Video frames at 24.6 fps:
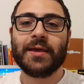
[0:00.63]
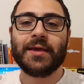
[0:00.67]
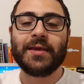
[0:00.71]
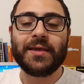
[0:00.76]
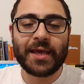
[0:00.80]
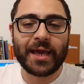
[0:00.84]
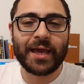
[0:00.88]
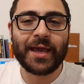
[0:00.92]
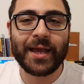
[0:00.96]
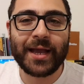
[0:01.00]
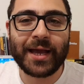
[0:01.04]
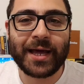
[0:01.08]

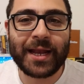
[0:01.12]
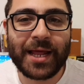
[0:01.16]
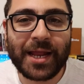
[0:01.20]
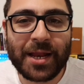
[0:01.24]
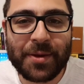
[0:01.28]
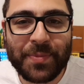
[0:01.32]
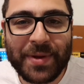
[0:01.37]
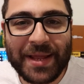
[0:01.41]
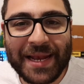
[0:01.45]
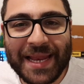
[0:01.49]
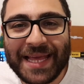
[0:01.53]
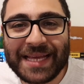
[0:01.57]
E aí galera,
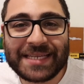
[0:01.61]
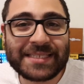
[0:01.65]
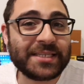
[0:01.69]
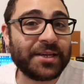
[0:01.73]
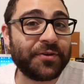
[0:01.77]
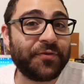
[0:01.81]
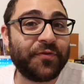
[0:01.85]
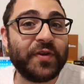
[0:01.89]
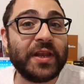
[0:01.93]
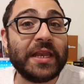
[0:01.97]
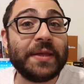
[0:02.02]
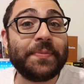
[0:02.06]

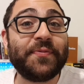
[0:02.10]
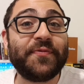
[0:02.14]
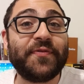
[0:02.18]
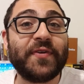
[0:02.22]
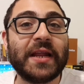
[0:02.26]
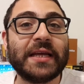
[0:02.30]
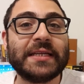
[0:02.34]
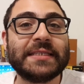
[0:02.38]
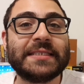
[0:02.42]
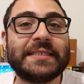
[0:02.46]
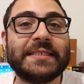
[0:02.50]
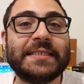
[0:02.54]
beleza? Felipe
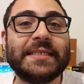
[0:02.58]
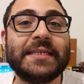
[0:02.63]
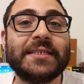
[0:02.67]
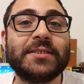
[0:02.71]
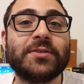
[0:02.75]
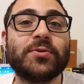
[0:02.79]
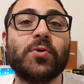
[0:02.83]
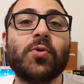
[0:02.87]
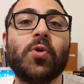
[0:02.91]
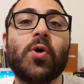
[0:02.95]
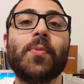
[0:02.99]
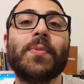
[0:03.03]

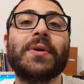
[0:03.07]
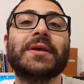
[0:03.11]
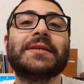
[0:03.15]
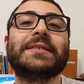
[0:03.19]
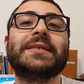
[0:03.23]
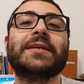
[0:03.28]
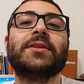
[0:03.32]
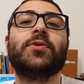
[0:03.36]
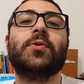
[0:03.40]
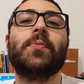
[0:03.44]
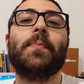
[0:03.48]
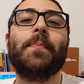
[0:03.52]
Francisco
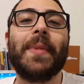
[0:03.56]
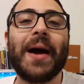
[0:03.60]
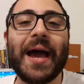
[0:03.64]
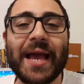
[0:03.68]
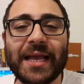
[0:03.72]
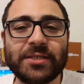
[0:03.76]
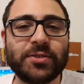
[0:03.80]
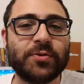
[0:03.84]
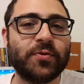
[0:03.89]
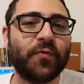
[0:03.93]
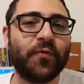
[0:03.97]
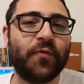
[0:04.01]
começando
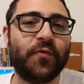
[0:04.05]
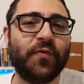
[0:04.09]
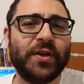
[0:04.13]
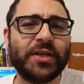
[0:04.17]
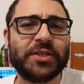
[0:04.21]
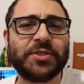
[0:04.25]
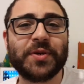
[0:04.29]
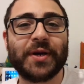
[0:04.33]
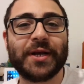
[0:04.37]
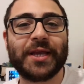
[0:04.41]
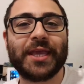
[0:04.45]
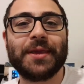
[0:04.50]
mais um
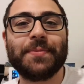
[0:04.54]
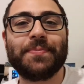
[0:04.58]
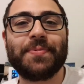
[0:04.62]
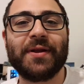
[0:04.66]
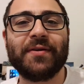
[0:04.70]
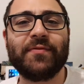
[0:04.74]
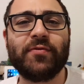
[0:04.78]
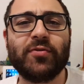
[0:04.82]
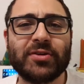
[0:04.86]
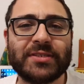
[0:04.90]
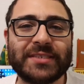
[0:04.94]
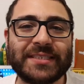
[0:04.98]
vídeo aqui
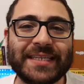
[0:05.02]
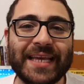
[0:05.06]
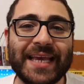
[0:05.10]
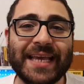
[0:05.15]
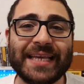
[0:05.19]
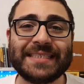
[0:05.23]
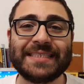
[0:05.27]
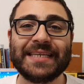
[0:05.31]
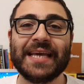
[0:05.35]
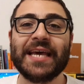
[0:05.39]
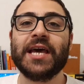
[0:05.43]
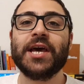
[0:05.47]
para
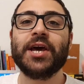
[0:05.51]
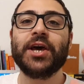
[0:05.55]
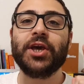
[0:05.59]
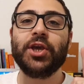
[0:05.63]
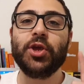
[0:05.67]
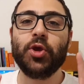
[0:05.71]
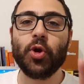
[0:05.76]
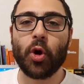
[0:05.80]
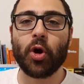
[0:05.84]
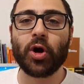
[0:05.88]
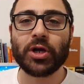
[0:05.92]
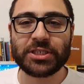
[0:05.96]
vocês
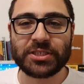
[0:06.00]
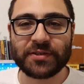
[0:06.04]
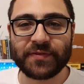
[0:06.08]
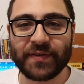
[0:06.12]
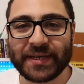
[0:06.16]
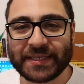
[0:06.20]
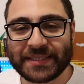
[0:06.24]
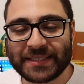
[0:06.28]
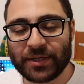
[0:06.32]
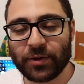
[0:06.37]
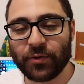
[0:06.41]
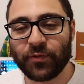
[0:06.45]
e hoje
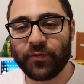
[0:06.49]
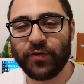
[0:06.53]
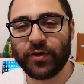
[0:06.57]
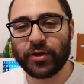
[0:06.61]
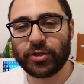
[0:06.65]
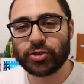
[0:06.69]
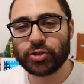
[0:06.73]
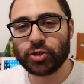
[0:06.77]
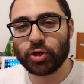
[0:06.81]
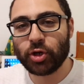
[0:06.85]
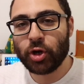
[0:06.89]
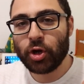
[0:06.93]
vai ser um
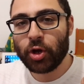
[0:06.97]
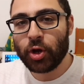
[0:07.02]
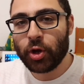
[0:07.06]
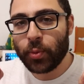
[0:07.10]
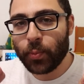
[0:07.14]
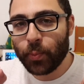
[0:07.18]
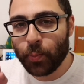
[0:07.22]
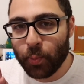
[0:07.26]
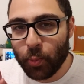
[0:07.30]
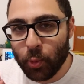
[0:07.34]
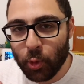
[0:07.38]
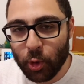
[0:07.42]
vídeo
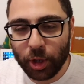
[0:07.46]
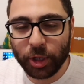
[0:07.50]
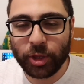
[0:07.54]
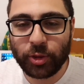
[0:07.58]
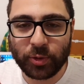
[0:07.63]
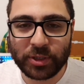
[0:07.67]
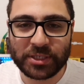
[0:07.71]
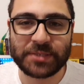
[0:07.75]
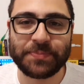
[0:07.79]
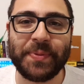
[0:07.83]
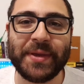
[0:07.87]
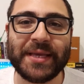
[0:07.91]

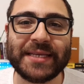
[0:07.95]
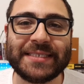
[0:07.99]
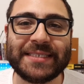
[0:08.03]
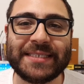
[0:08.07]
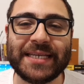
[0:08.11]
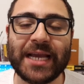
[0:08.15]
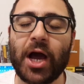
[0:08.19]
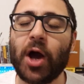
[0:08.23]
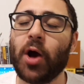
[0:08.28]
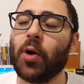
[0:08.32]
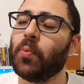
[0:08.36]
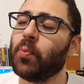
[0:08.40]
muito
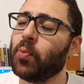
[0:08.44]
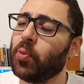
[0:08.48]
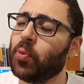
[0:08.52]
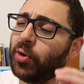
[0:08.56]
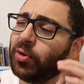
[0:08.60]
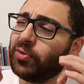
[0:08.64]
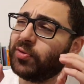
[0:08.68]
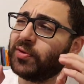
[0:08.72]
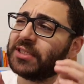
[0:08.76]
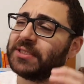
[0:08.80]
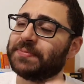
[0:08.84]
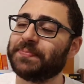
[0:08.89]
especial,
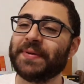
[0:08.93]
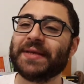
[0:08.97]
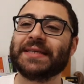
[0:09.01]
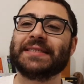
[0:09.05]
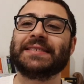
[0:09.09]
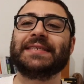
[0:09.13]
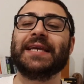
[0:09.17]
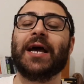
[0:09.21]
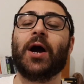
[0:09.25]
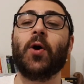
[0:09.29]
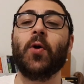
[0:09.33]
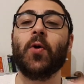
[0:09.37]
muito
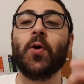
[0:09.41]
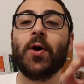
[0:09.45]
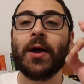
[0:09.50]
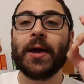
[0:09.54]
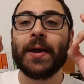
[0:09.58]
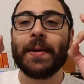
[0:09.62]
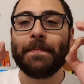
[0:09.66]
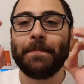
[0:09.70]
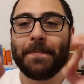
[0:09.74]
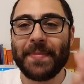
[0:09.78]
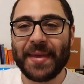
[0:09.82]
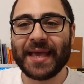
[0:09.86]
especial
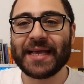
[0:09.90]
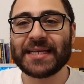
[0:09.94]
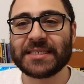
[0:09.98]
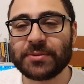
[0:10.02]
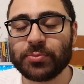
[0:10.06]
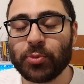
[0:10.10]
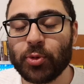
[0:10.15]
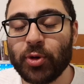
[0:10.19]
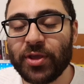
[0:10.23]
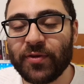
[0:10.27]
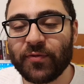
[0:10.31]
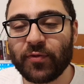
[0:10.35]

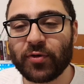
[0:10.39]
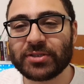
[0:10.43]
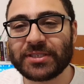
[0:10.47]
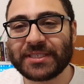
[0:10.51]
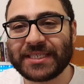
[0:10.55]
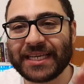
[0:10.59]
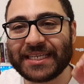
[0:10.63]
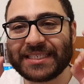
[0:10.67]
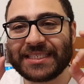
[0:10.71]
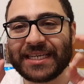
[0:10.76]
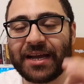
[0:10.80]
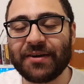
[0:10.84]
mesmo e
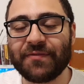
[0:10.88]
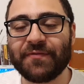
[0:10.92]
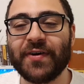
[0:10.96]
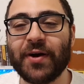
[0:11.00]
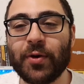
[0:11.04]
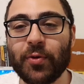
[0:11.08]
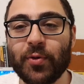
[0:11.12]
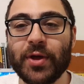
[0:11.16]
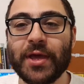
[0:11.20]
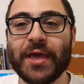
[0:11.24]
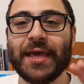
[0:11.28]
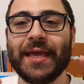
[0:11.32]
vocês já
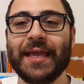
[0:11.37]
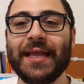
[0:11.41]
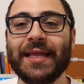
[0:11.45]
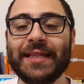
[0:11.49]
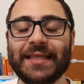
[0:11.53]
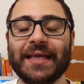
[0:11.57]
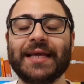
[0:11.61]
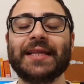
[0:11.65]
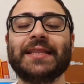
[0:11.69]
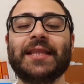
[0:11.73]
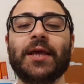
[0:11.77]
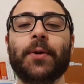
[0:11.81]
vão
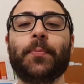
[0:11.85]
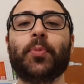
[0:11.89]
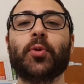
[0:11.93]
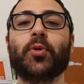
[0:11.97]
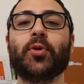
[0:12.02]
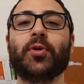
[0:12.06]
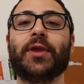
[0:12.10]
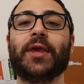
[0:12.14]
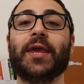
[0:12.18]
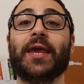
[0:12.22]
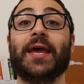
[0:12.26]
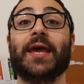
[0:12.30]
entender
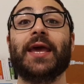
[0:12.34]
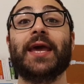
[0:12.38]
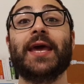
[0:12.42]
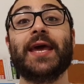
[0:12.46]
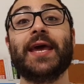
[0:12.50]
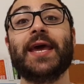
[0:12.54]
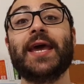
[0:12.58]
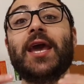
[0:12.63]
por quê.